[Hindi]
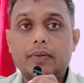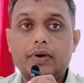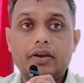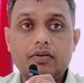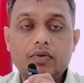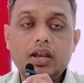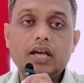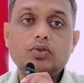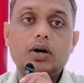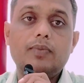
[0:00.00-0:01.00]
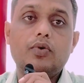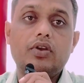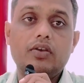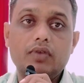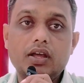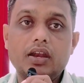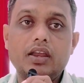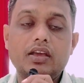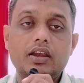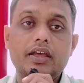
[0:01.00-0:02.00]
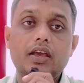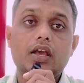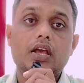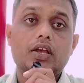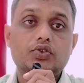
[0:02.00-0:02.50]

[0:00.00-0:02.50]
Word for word: आपका रिन्यूअल है तो आपको रिन्यूअल करने के लिए